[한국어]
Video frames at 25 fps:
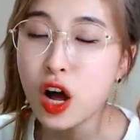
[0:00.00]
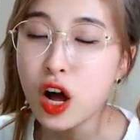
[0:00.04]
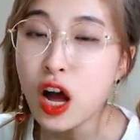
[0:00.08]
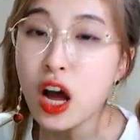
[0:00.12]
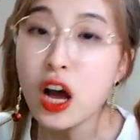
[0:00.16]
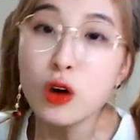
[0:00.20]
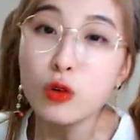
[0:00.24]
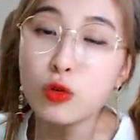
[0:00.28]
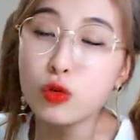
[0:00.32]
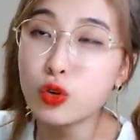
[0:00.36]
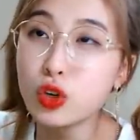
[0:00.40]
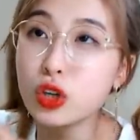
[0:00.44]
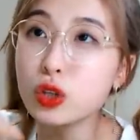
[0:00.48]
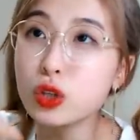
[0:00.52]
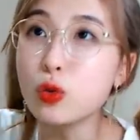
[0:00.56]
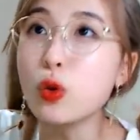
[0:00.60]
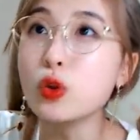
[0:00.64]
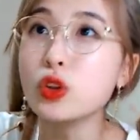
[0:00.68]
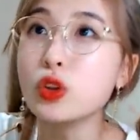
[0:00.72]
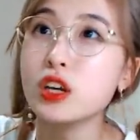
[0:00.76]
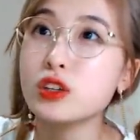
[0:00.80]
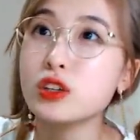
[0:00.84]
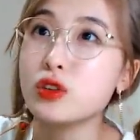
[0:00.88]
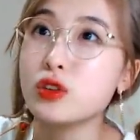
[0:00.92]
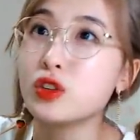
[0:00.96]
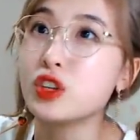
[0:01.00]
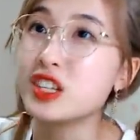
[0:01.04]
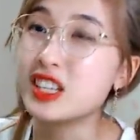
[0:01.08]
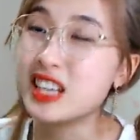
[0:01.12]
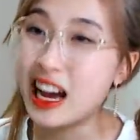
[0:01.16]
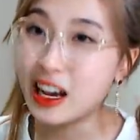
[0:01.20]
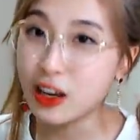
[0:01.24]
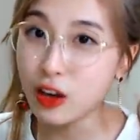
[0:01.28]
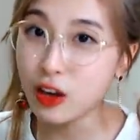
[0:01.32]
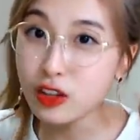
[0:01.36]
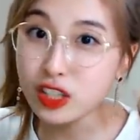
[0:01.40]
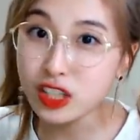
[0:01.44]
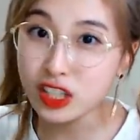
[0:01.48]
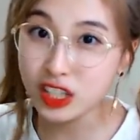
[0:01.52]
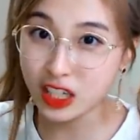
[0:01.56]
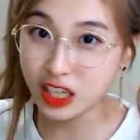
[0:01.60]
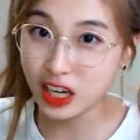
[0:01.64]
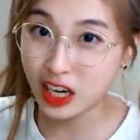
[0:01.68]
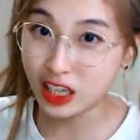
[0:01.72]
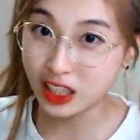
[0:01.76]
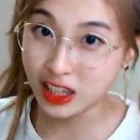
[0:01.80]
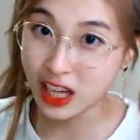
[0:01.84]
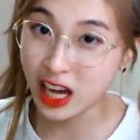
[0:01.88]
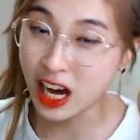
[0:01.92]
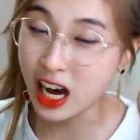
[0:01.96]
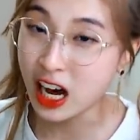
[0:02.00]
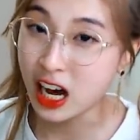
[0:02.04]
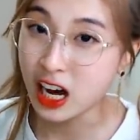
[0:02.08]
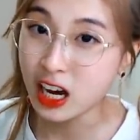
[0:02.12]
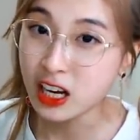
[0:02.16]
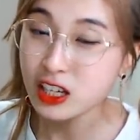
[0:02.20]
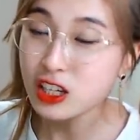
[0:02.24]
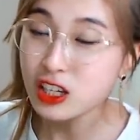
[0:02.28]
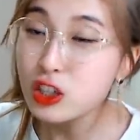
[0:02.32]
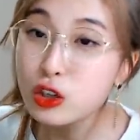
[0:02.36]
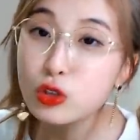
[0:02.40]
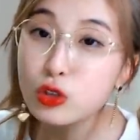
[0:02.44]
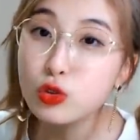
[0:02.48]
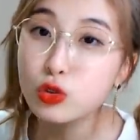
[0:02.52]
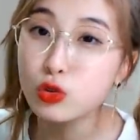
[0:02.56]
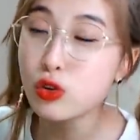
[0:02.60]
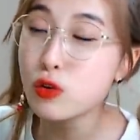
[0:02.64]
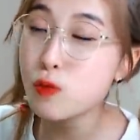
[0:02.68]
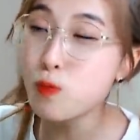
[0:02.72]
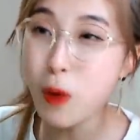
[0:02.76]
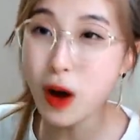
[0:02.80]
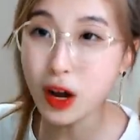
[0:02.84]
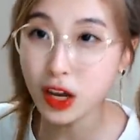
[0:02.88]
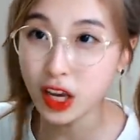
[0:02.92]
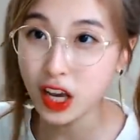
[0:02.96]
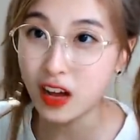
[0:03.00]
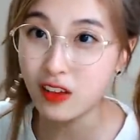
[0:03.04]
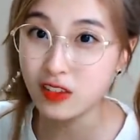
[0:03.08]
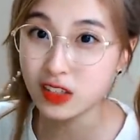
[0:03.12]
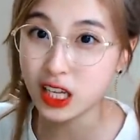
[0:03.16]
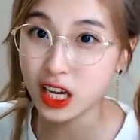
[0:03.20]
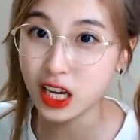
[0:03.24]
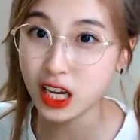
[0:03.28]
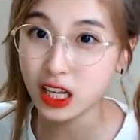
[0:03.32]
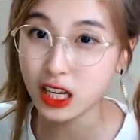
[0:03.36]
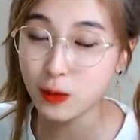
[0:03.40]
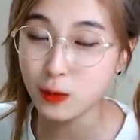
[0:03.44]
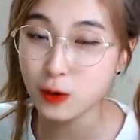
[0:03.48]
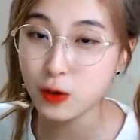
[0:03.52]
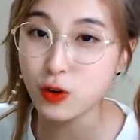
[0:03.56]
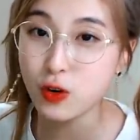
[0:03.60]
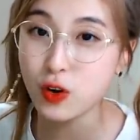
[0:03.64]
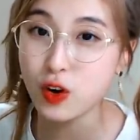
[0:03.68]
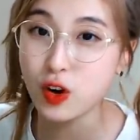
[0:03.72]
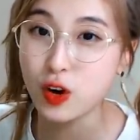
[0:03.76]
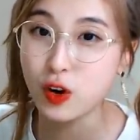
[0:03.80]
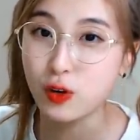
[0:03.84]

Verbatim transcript: 우리 동네에서는 양현식이랑 나 그 둘밖에 안 살아남은 거예요.